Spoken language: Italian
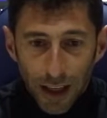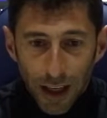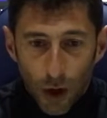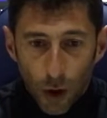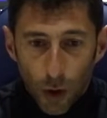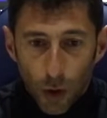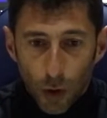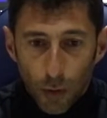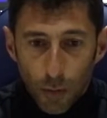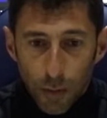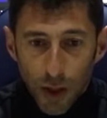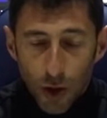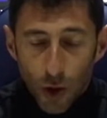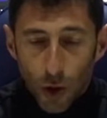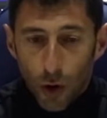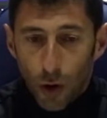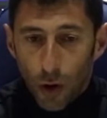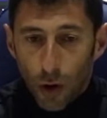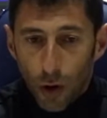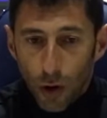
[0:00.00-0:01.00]
ho, mi
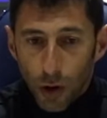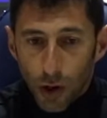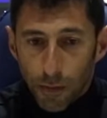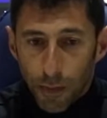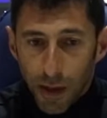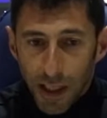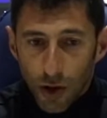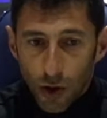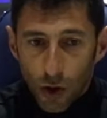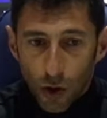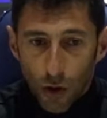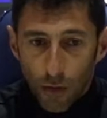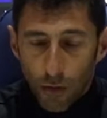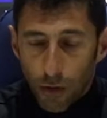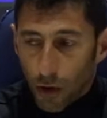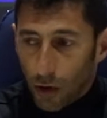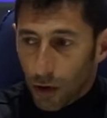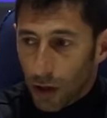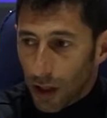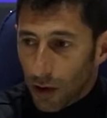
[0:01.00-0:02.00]
sono spesso
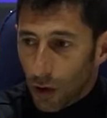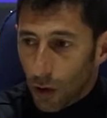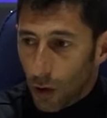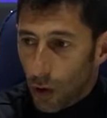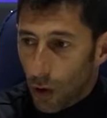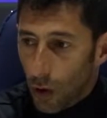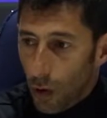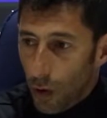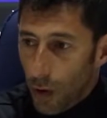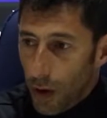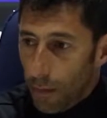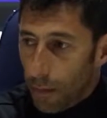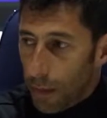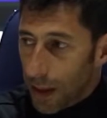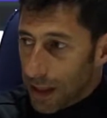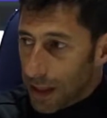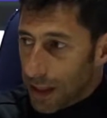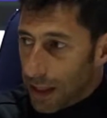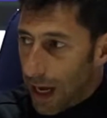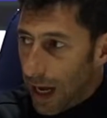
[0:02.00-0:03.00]
confrontato con lui in
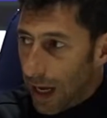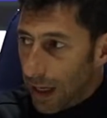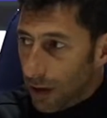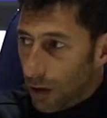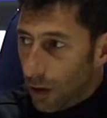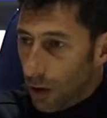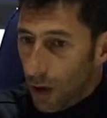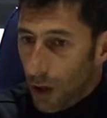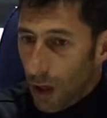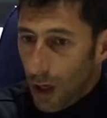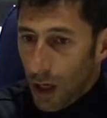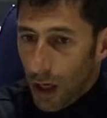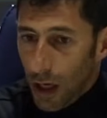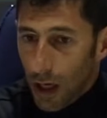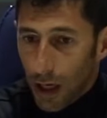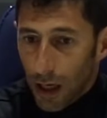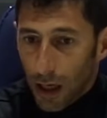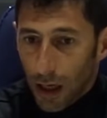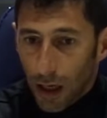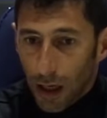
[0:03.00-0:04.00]
passato
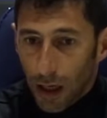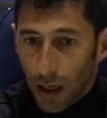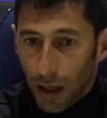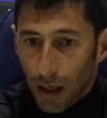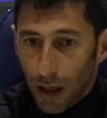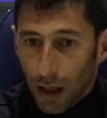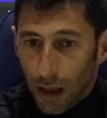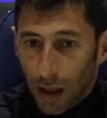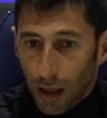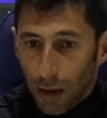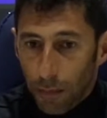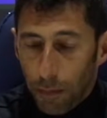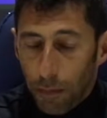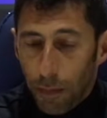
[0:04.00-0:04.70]
eh,